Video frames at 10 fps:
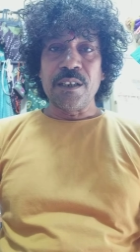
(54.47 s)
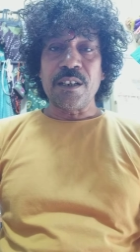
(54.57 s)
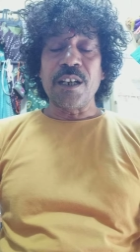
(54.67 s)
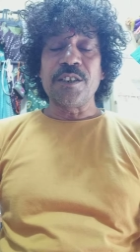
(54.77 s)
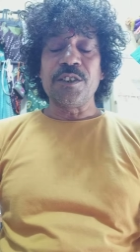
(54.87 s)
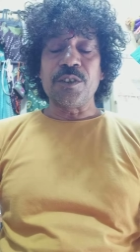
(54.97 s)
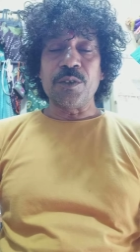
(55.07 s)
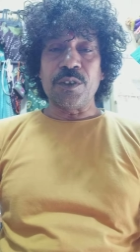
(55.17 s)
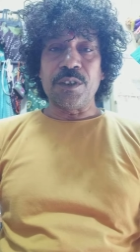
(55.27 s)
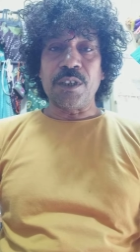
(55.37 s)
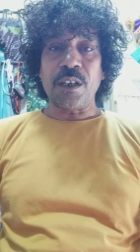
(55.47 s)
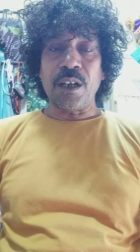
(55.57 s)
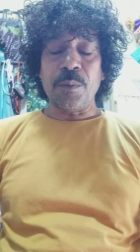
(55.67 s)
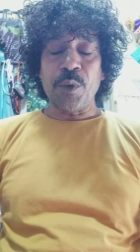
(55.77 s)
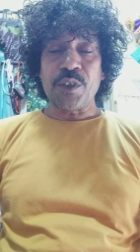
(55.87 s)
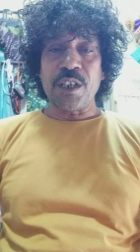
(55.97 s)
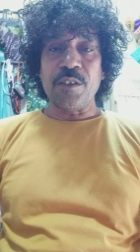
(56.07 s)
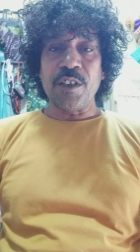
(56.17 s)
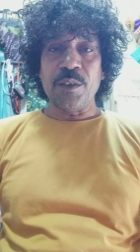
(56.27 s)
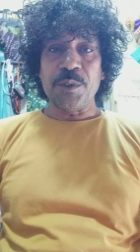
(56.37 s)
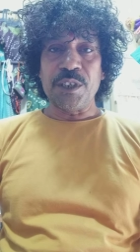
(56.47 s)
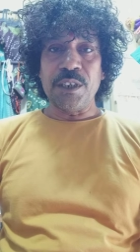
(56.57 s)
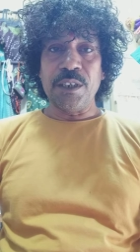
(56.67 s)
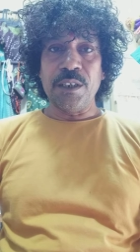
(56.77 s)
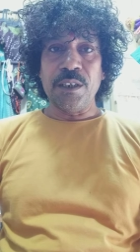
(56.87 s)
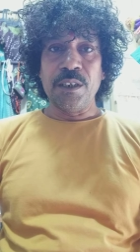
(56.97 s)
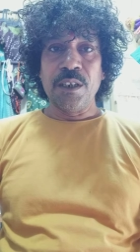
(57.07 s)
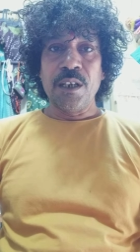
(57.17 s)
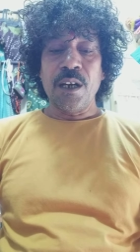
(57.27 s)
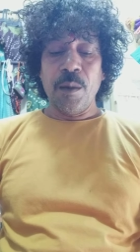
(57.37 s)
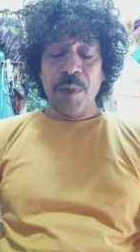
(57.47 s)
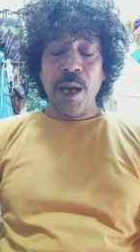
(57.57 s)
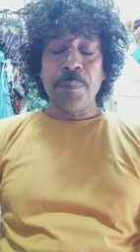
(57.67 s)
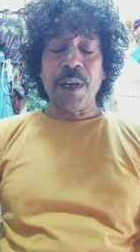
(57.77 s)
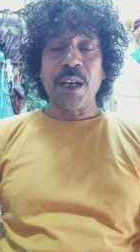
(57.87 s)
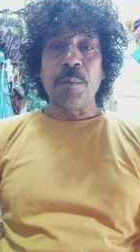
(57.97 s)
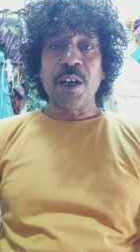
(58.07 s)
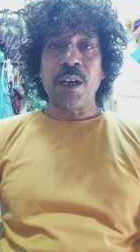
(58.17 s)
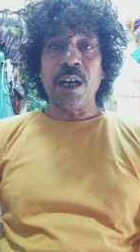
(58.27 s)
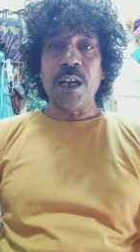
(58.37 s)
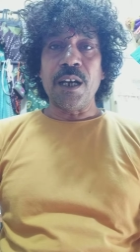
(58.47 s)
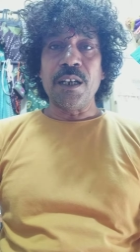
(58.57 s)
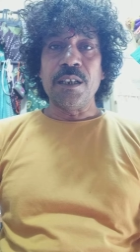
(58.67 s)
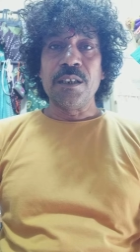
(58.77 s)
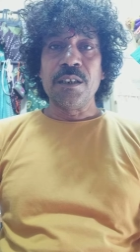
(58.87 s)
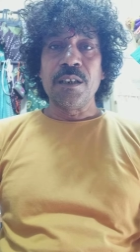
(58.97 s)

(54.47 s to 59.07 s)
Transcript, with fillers: राज्य को धक्का पहुँचाने वाले में से नहीं है हमने आपका नमक खाया है